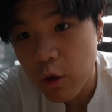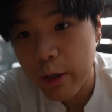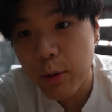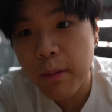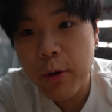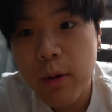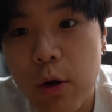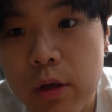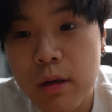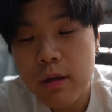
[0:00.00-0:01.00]
Ok, como prueba
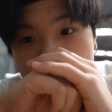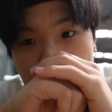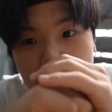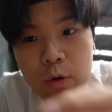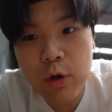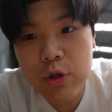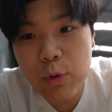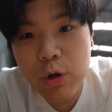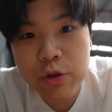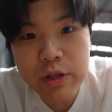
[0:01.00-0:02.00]
hoy, voy a jugar uno contra
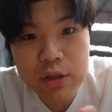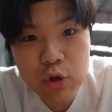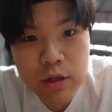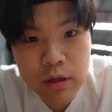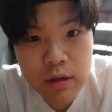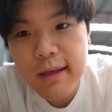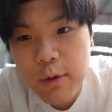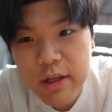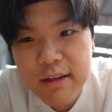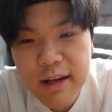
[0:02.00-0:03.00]
uno contra Toti y
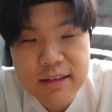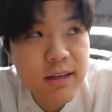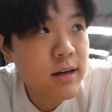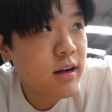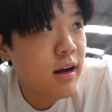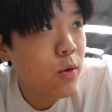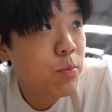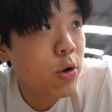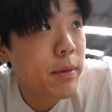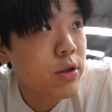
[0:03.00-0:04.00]
voy a intentar hacer algún
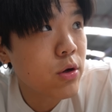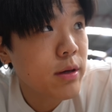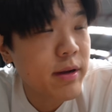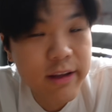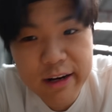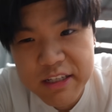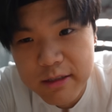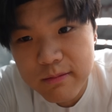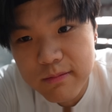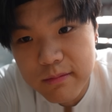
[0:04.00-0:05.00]
movimiento de lo que practiqué
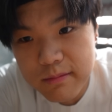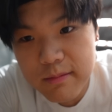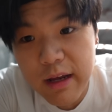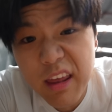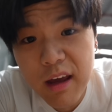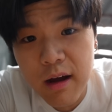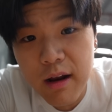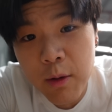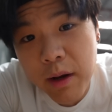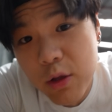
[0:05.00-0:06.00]
recién. La idea,
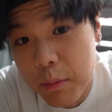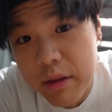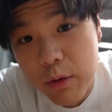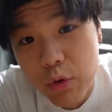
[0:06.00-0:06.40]
el objetivo es meter